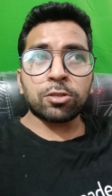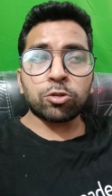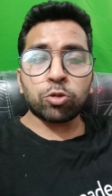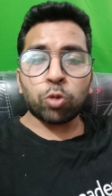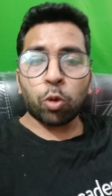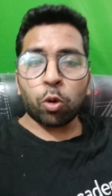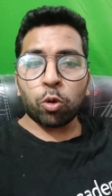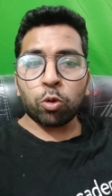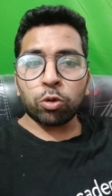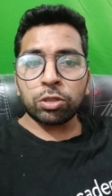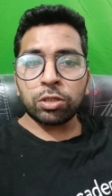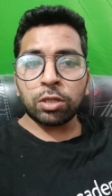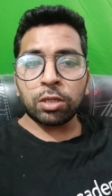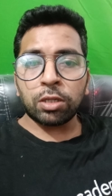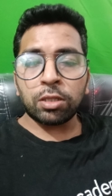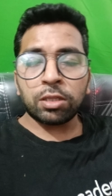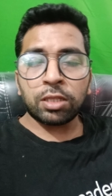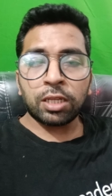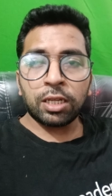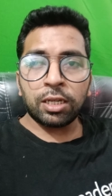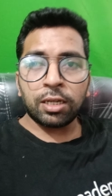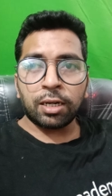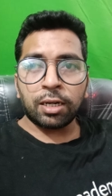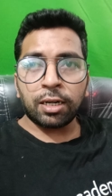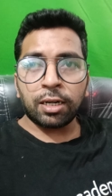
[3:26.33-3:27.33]
सौ क्वेश्चन
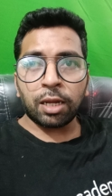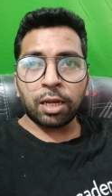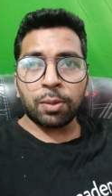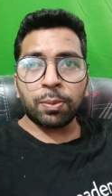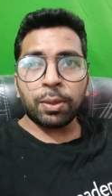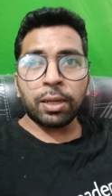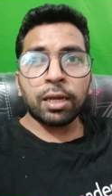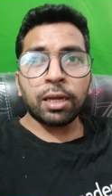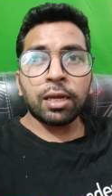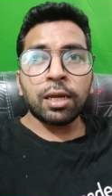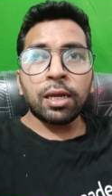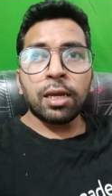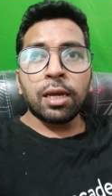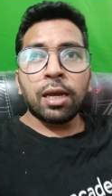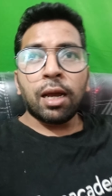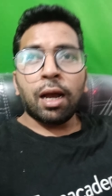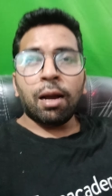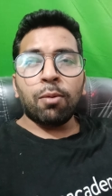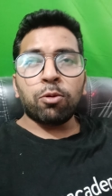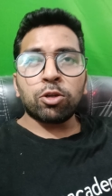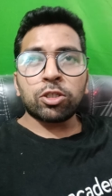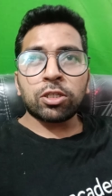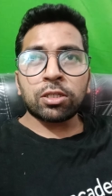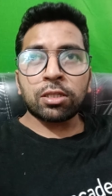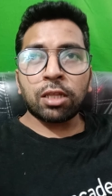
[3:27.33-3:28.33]
तीन घंटे में अब
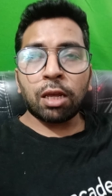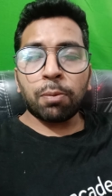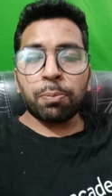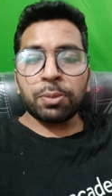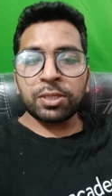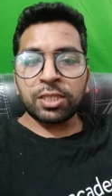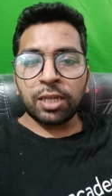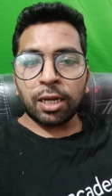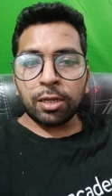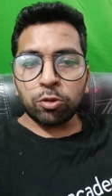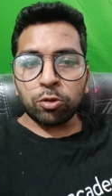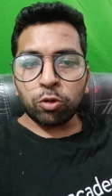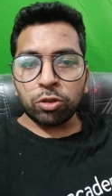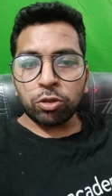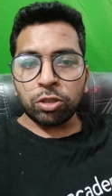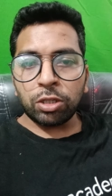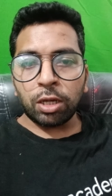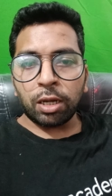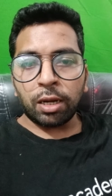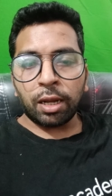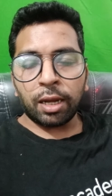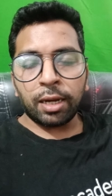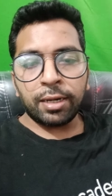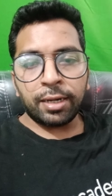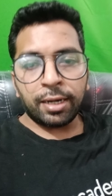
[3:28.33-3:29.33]
हो सकता है पचास
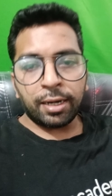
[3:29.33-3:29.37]
क्वेश्चन आए